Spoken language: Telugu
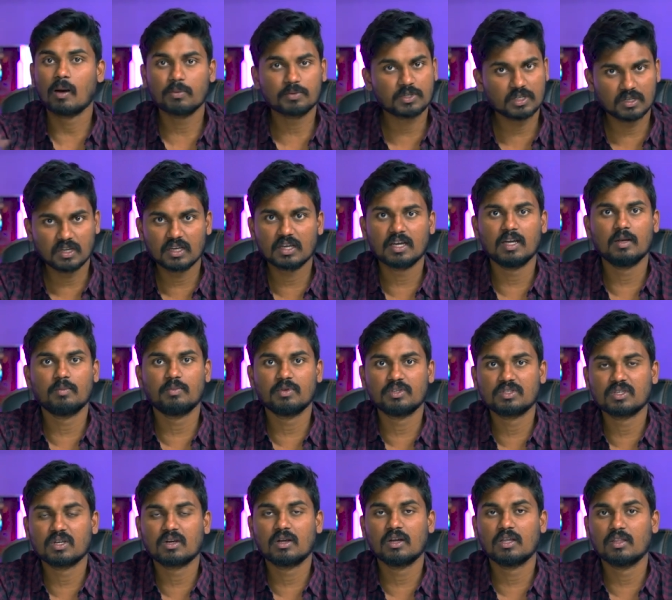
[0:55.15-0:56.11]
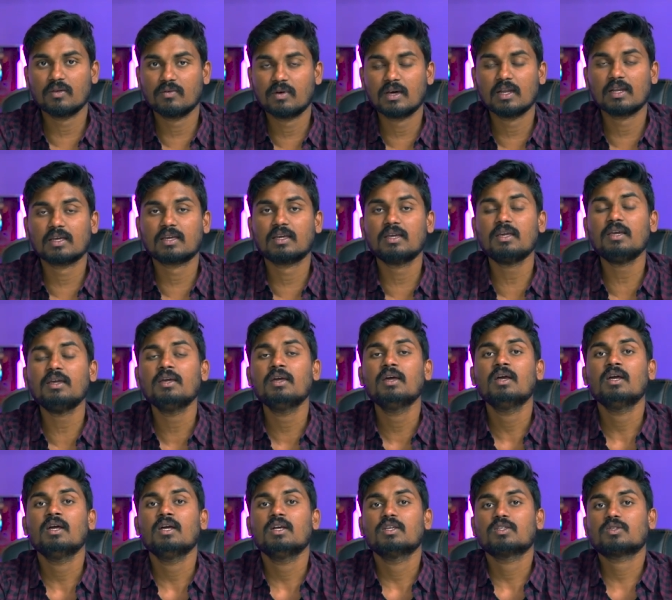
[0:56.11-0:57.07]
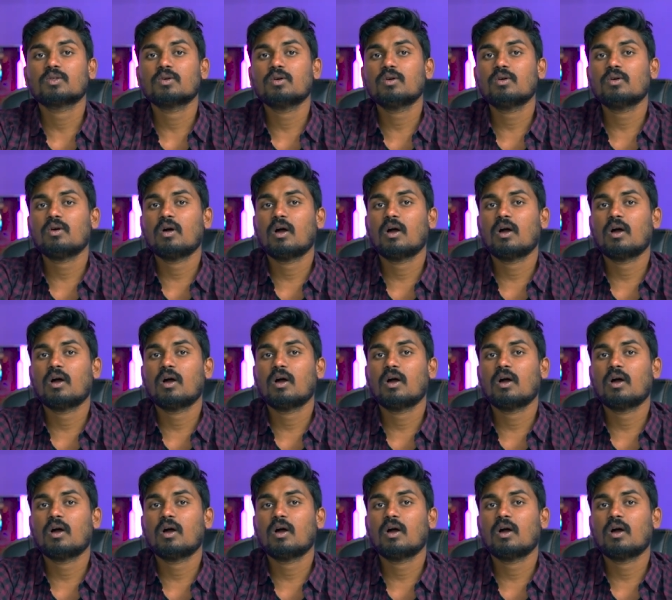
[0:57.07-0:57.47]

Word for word: ఆప్షనే కనిపించట్లేదు వాళ్ళకి సో